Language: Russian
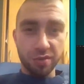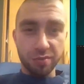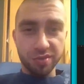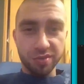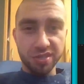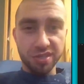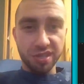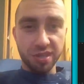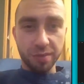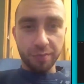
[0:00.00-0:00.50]

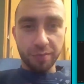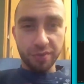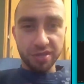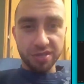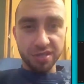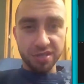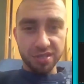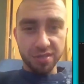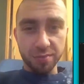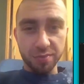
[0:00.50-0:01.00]
мясные
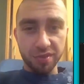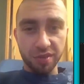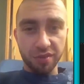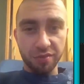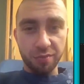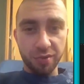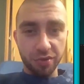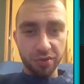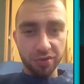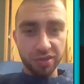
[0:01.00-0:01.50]
песни, типа там
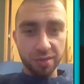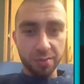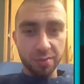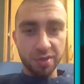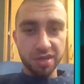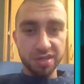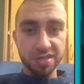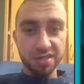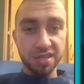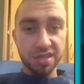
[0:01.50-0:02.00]
«Вперед на
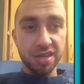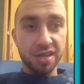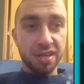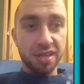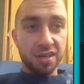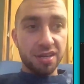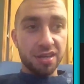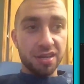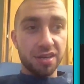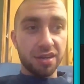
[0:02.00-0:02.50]
Марс»,
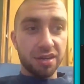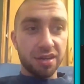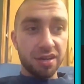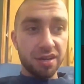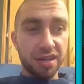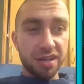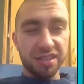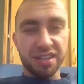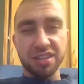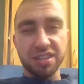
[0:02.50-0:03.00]
э,
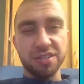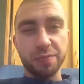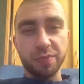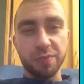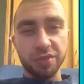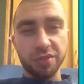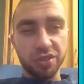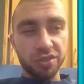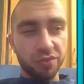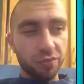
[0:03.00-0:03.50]
это типа
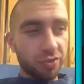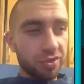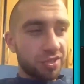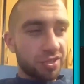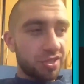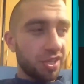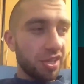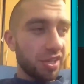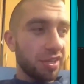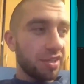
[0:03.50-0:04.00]
не твой
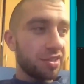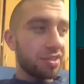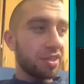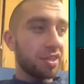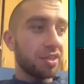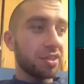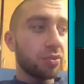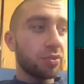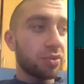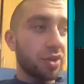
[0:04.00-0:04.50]
стиль, не
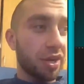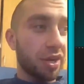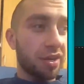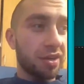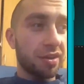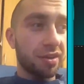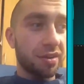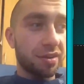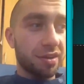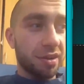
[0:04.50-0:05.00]
делай. Ну как,
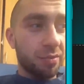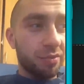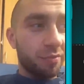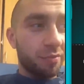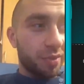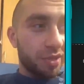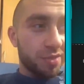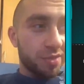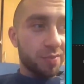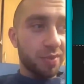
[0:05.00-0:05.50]
как бы, в
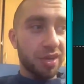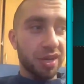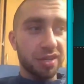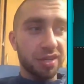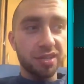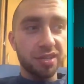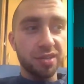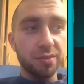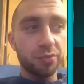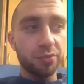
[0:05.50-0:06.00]
принципе, как
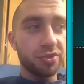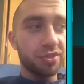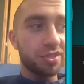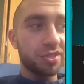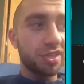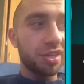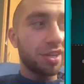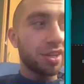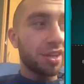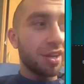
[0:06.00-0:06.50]
это не мой
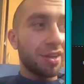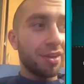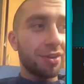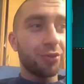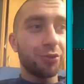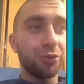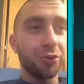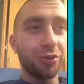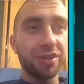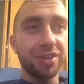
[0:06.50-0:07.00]
стиль.
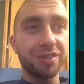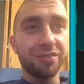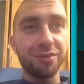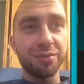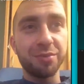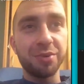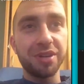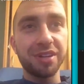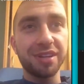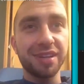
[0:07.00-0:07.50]
До этого
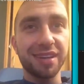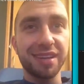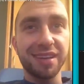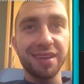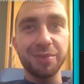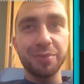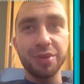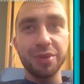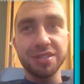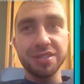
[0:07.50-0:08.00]
были
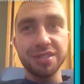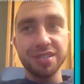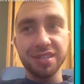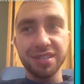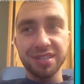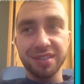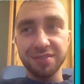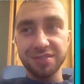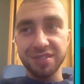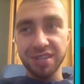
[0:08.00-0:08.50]
такие песни,
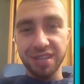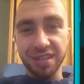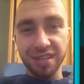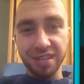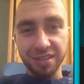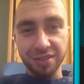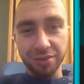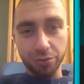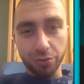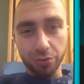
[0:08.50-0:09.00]
там
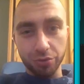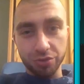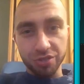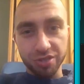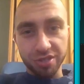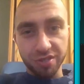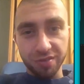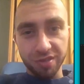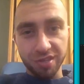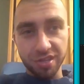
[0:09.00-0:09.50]
всякие, тот же
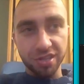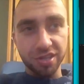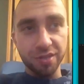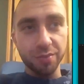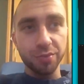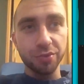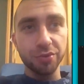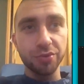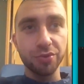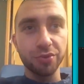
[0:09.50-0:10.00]
9 лет до
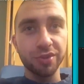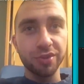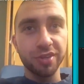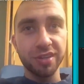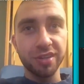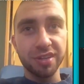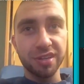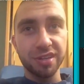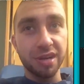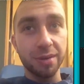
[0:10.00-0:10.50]
Плутона,
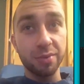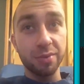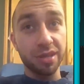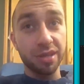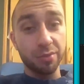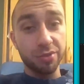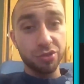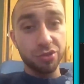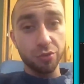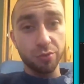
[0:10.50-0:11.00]
как бы
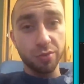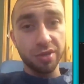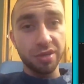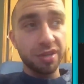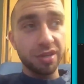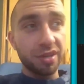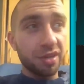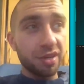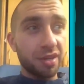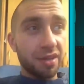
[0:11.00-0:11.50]
там особо
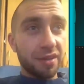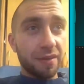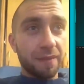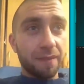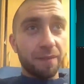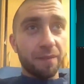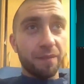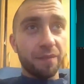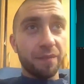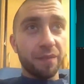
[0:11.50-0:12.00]

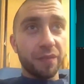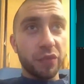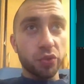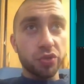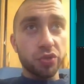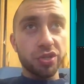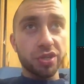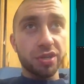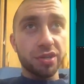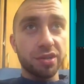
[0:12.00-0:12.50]

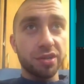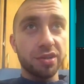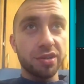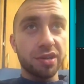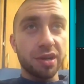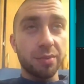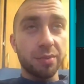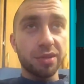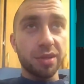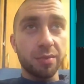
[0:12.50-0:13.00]
тоже
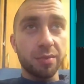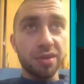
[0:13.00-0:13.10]
как бы там